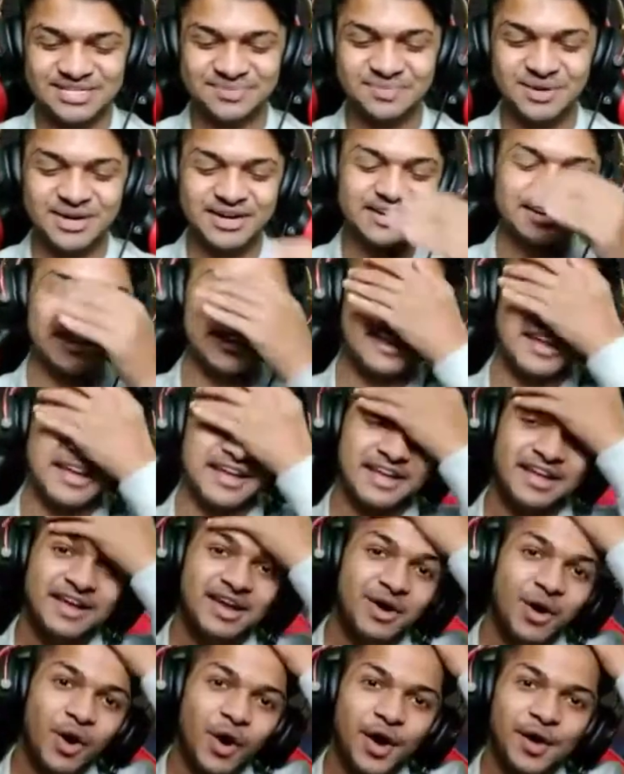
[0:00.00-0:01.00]
बढ़ रहे
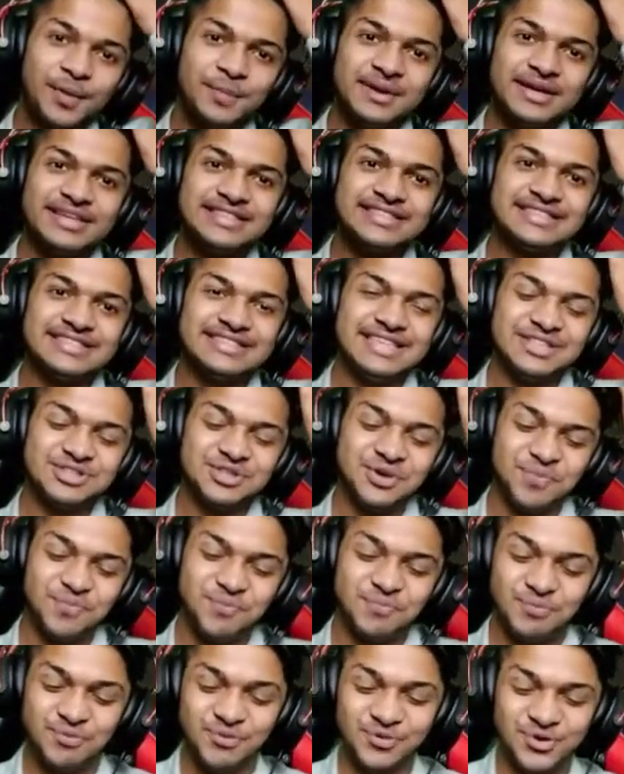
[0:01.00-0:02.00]
हैं और मैं इससे तो
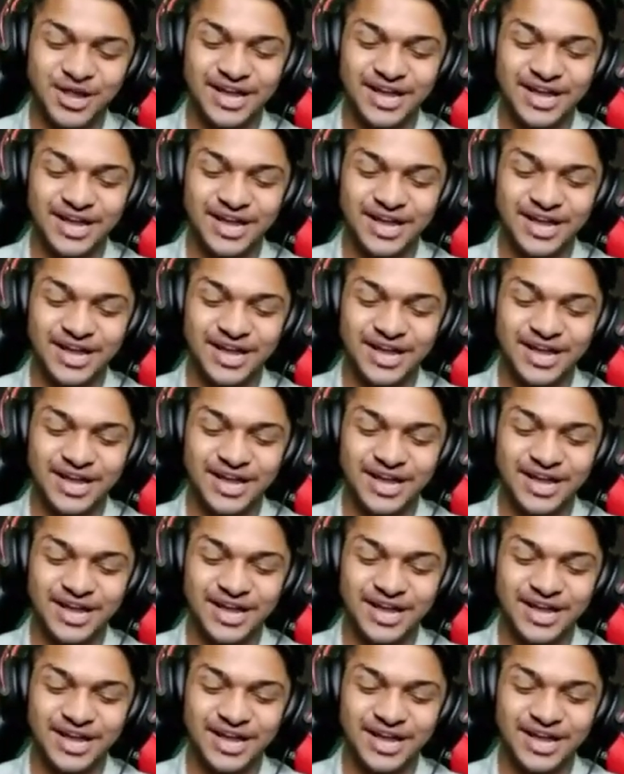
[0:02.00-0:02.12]
पूरे